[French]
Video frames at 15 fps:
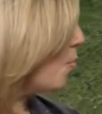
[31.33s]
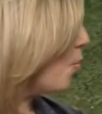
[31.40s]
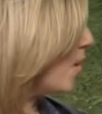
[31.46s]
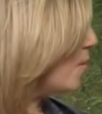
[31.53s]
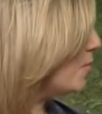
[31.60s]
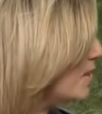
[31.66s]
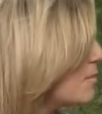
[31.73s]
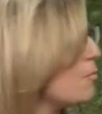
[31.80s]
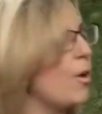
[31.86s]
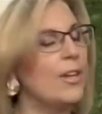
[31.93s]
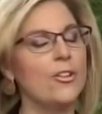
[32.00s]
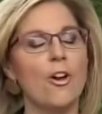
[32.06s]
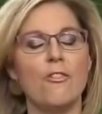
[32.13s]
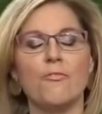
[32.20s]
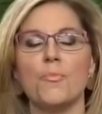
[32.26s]
moins 8,
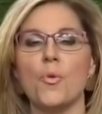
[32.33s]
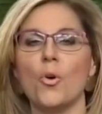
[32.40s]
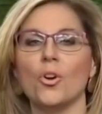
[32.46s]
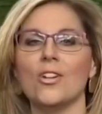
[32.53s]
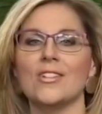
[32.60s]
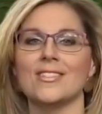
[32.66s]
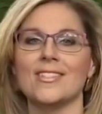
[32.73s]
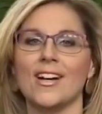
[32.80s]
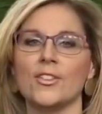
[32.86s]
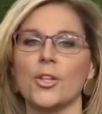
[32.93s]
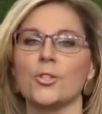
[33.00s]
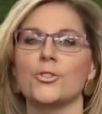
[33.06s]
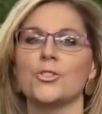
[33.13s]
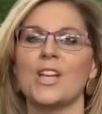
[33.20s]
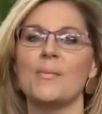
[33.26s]
moins 9 pour le
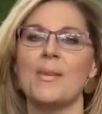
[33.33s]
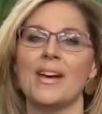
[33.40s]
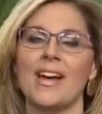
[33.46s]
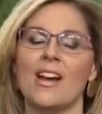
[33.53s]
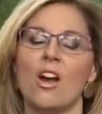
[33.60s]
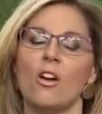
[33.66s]
centre du Québec.